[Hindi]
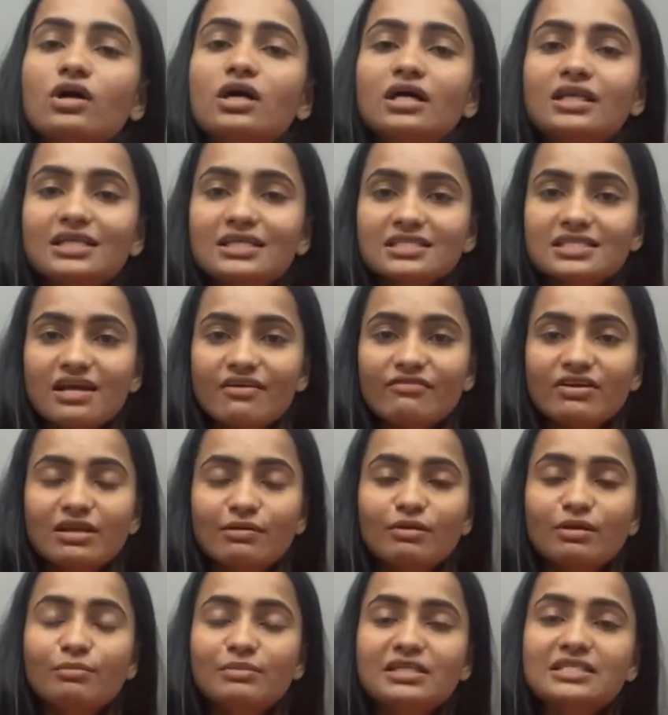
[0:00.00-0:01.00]
कलर्स
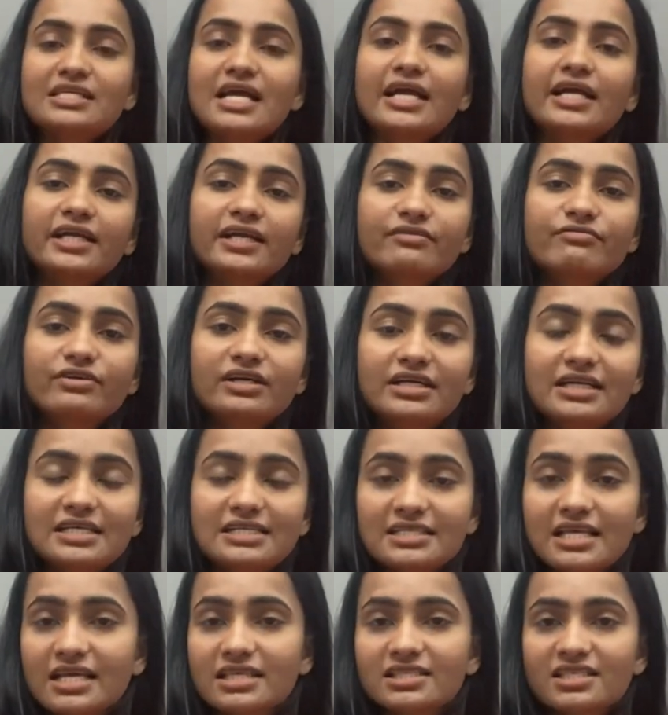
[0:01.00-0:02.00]
अवेलेबल मिल जाएंगे डिफरेंट
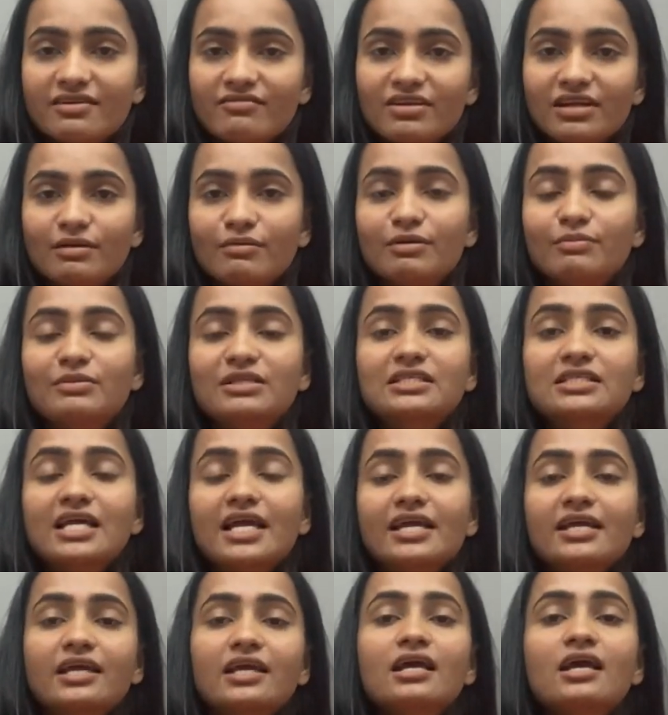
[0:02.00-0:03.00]
डिजाइन अवेलेबल मिल
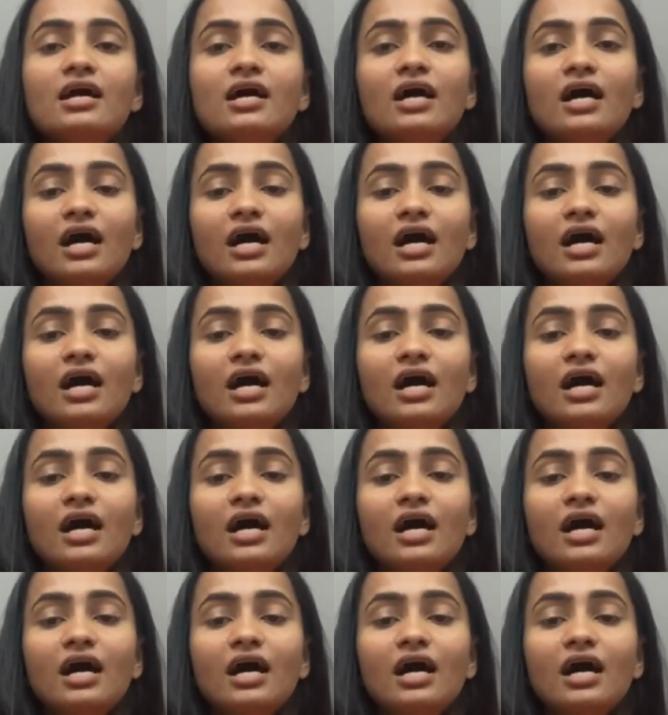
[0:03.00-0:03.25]
जाएंगी